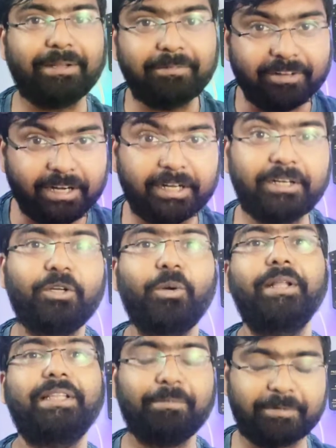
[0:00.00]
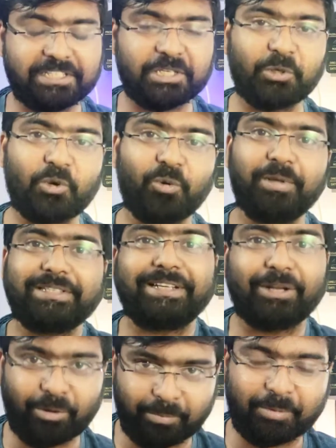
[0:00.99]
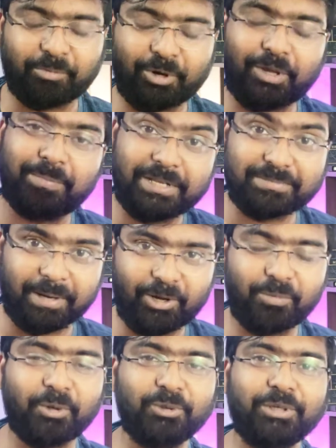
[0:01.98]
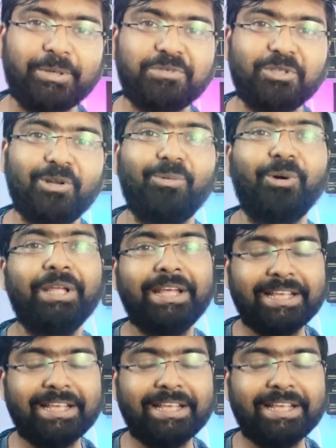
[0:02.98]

ডিফারেন্ট ওয়েতে প্রেজেন্ট করবে সেটাও আমার মনে হয় বেশ ভালো পদক্ষেপ ছিল এবং